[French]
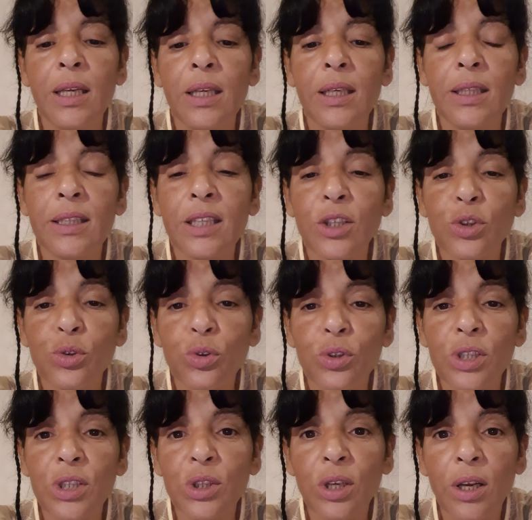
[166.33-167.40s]
Et ça
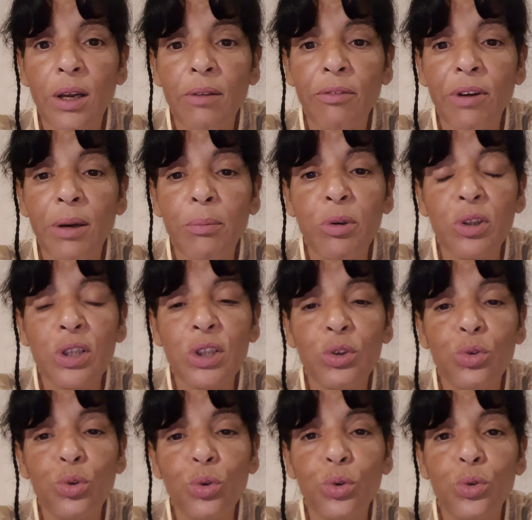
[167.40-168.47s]
change vraiment ces
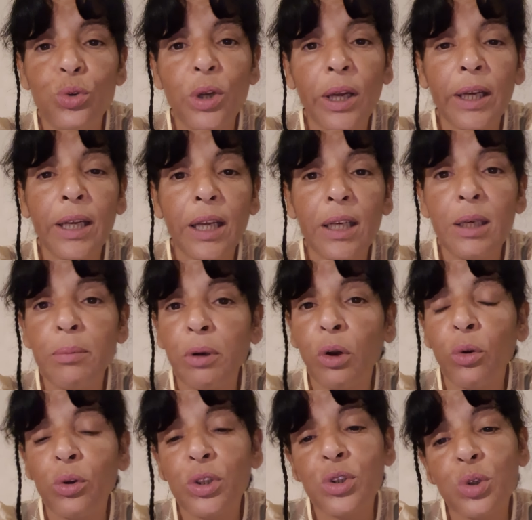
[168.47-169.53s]
deux derniers
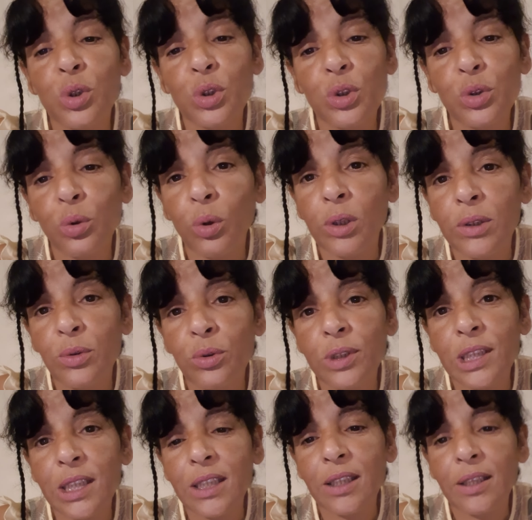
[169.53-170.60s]
numéros qui changent sur les deux
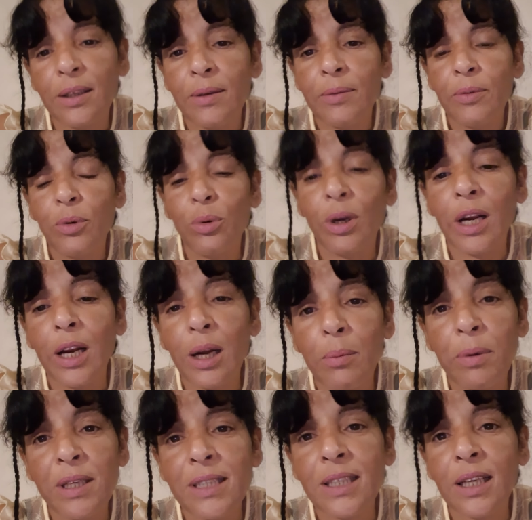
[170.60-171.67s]
tickets. Voilà,
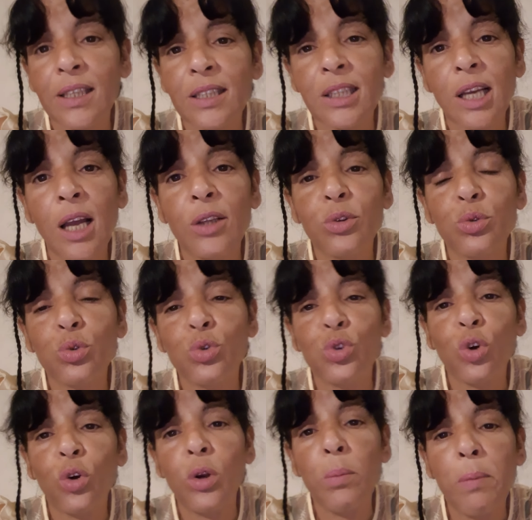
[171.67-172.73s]
là-bas, ça restera
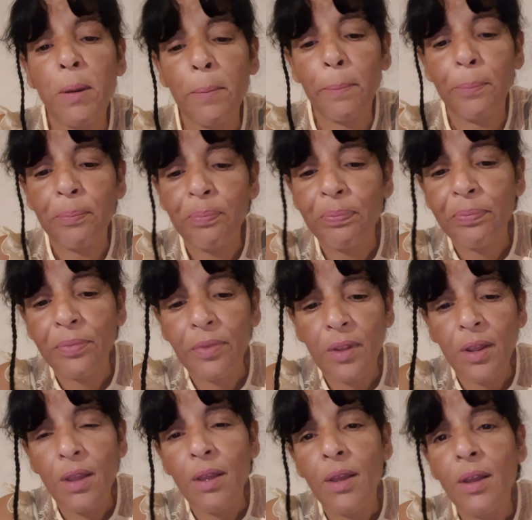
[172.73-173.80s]
toujours le même.
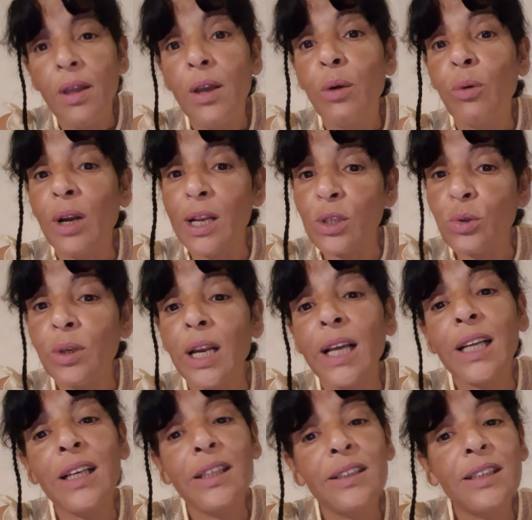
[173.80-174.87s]
Voilà, celui-là
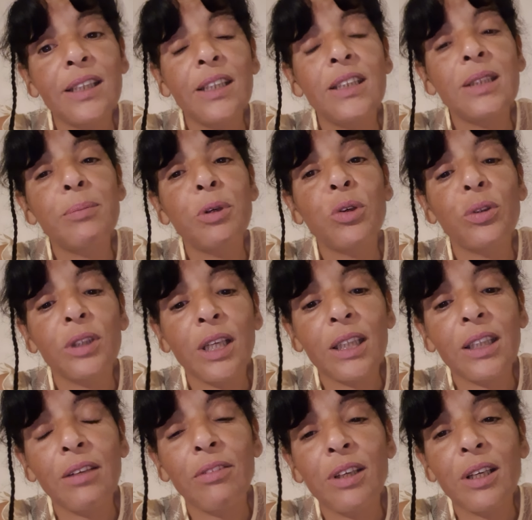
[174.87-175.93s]
qui l'intéresse, me
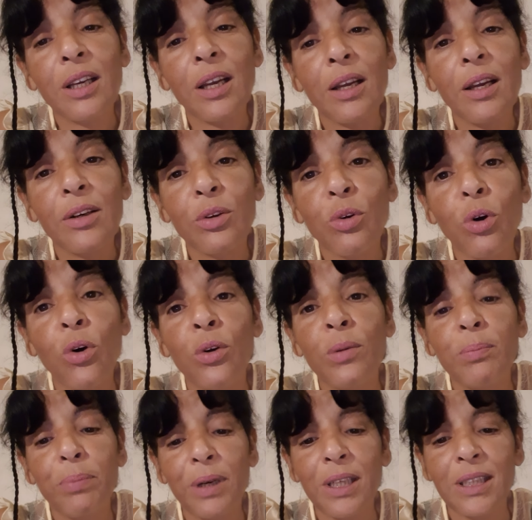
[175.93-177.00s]
contacte avec un grand
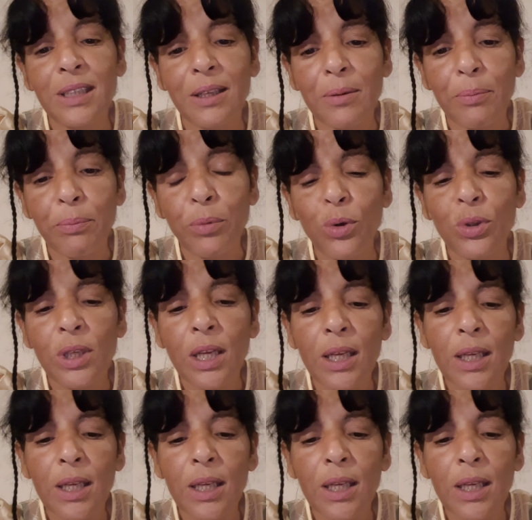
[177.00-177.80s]
plaisir. Bon,